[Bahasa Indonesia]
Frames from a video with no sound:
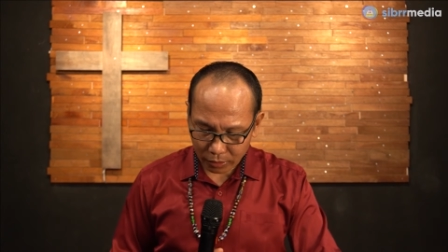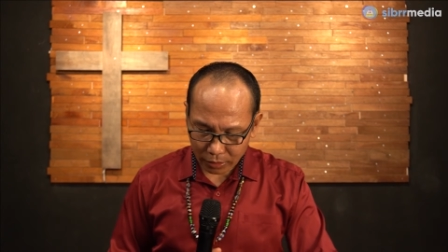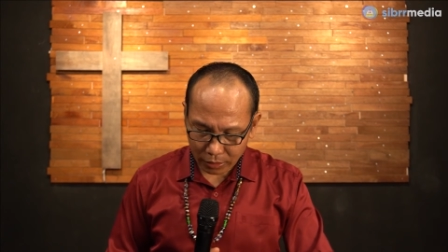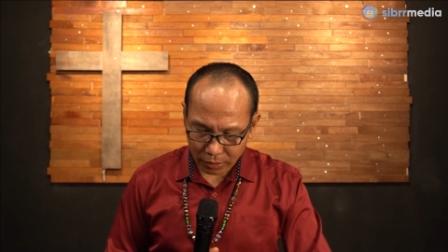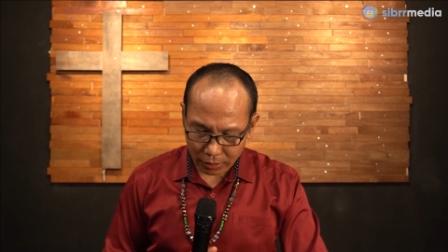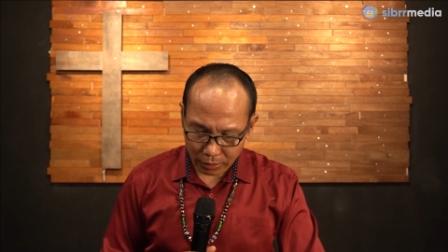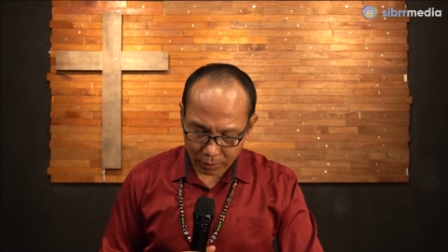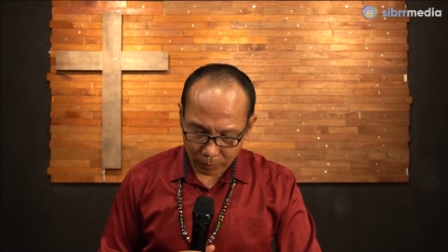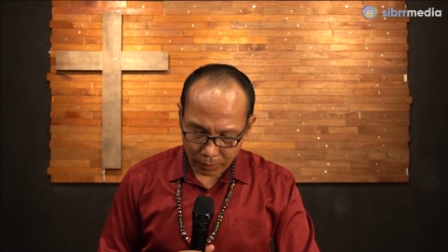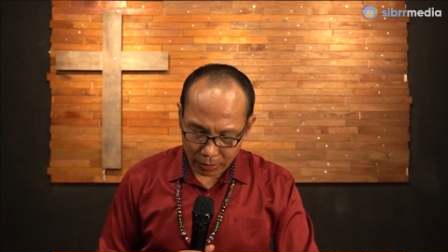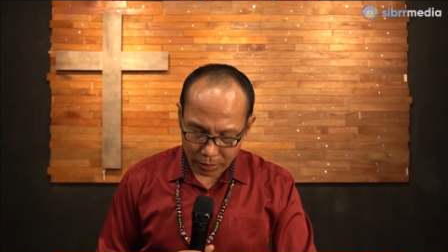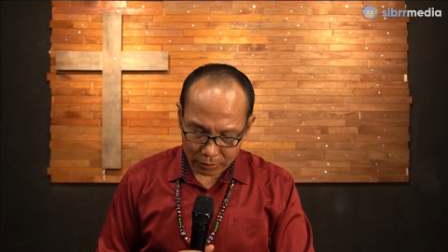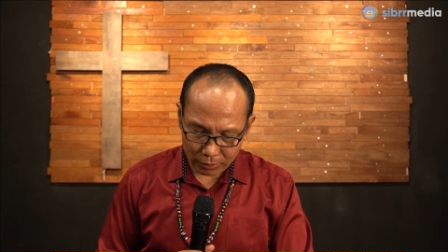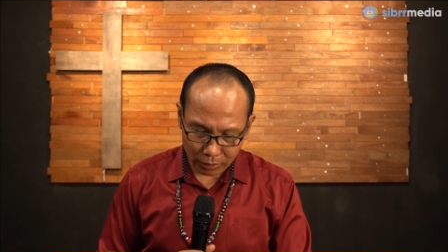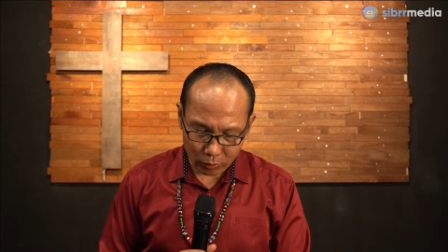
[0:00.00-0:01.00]
Eh,
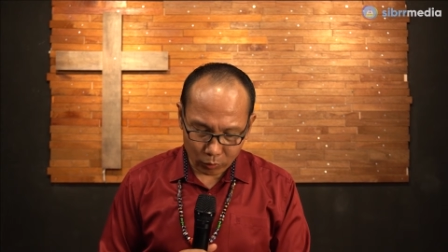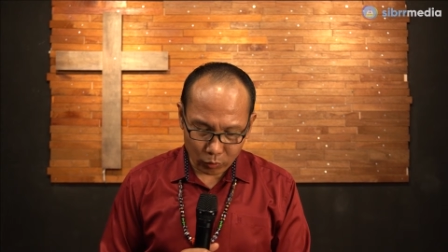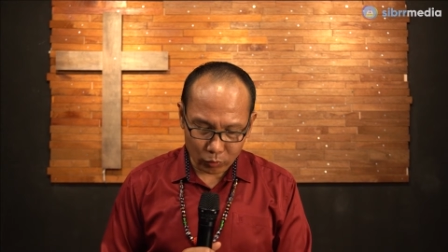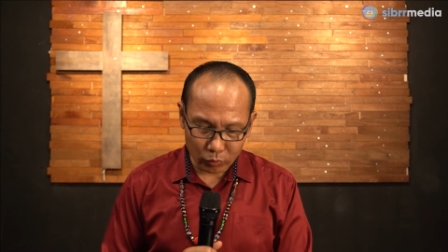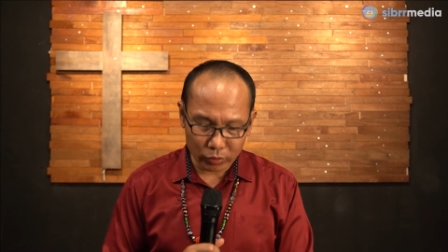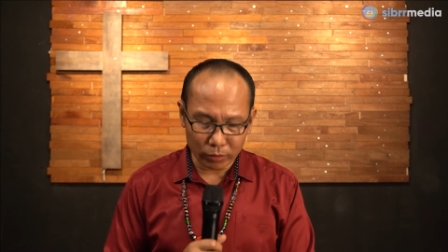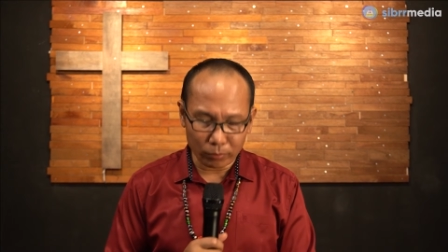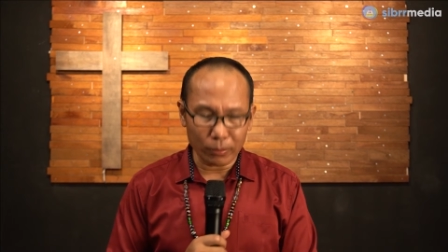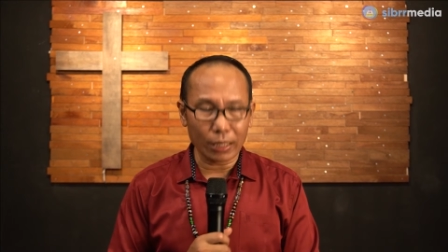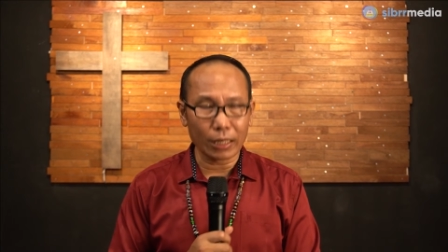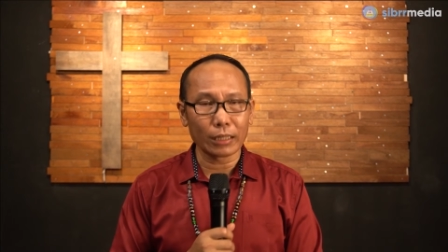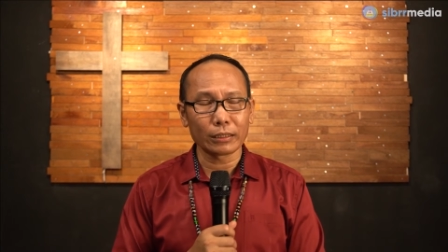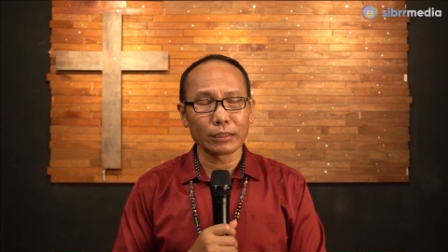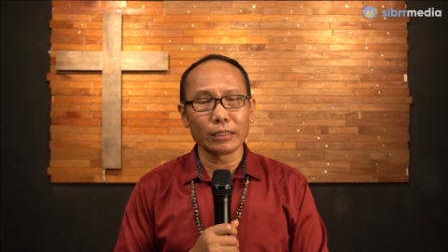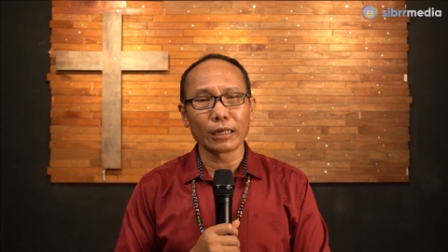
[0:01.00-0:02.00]
kepada seluruh
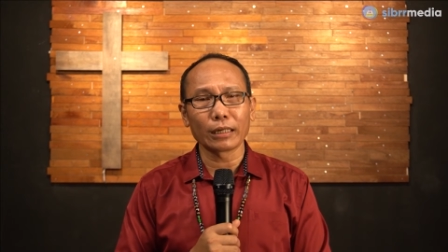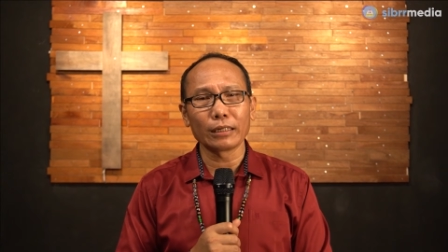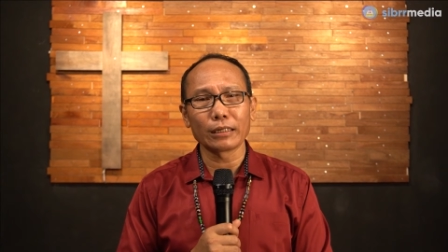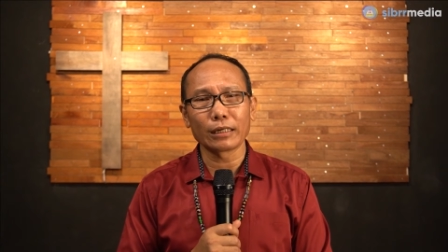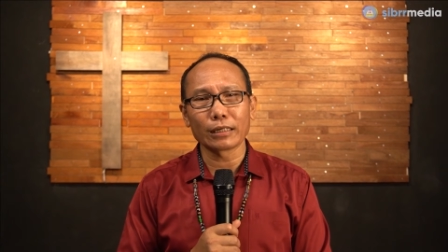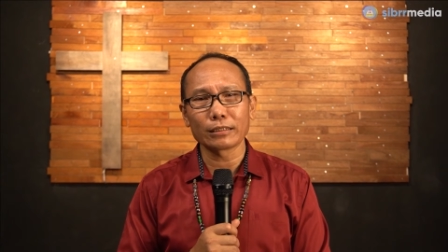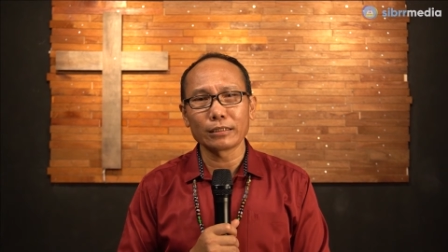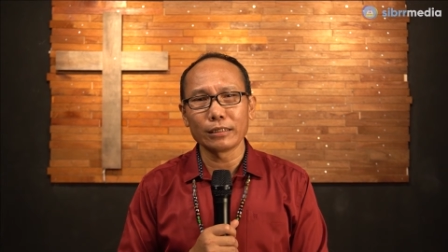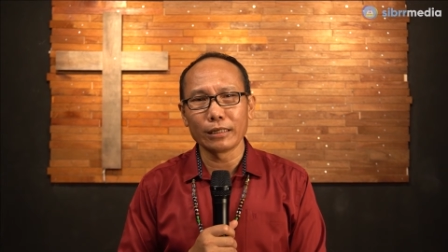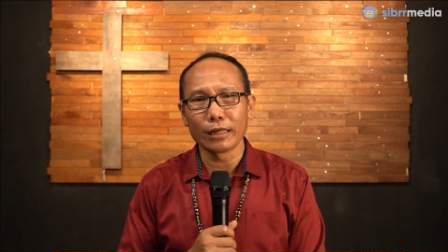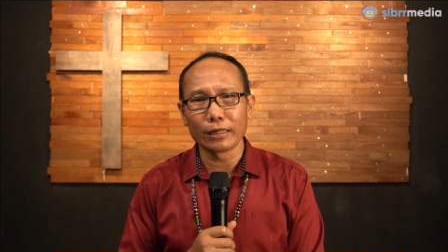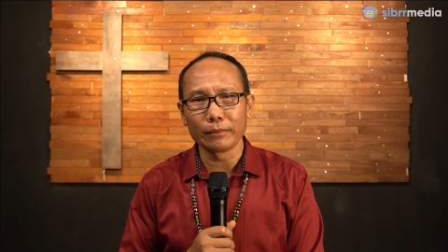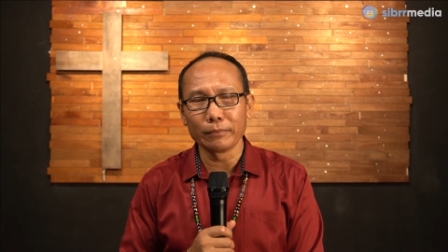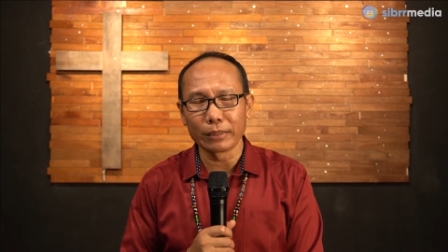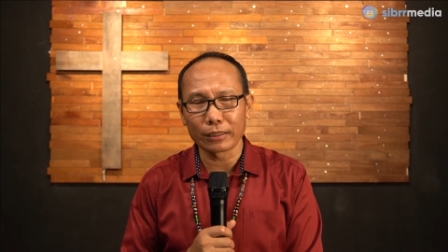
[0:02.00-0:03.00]
jemaat yang dikasihi
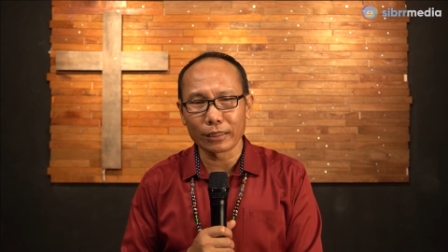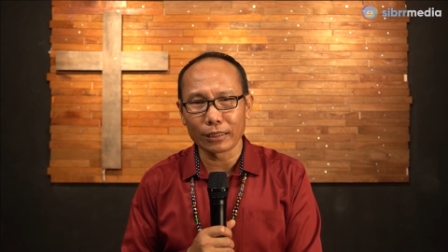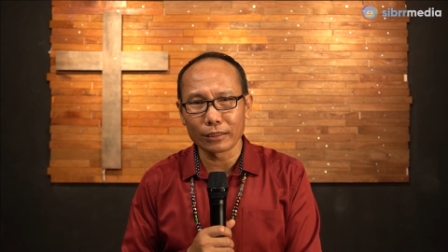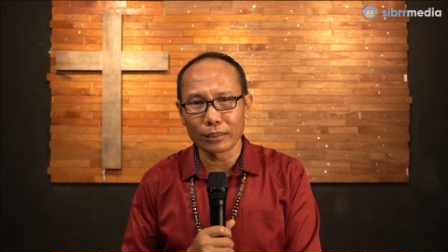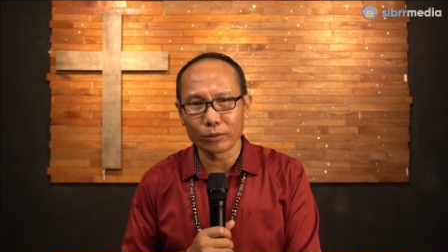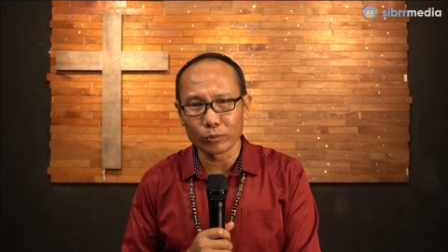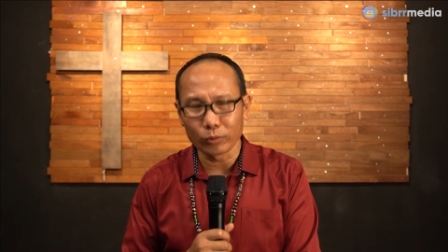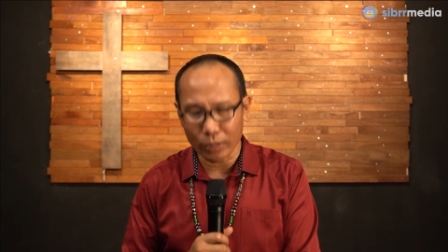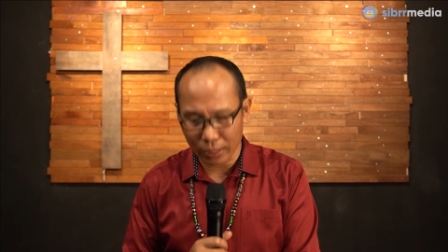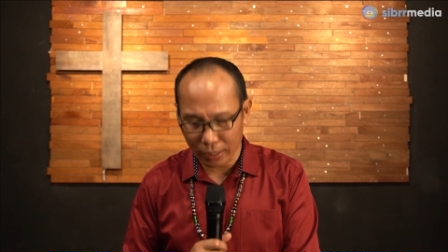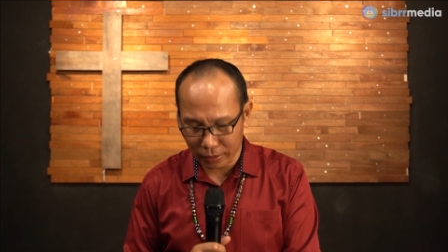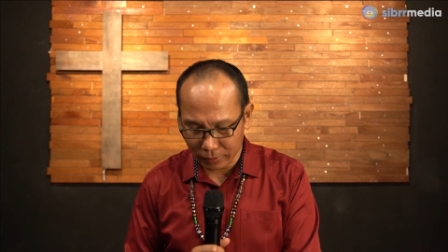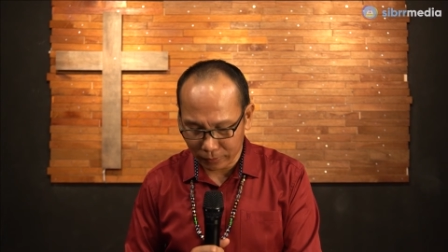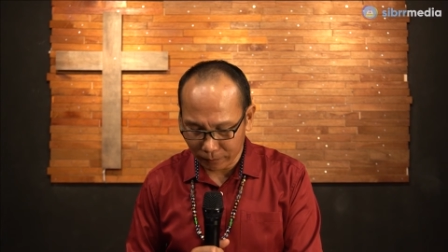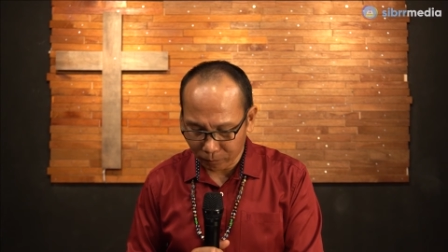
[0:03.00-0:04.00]
dan diberkati
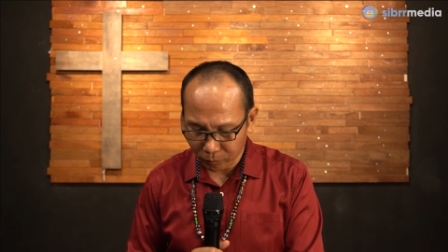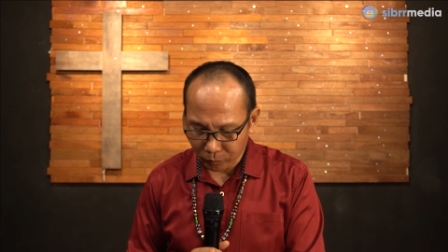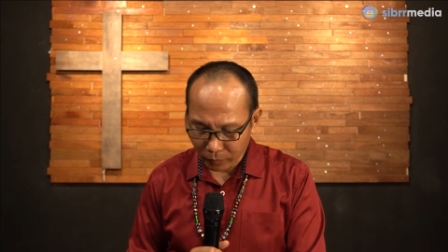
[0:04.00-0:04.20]
Tuhan.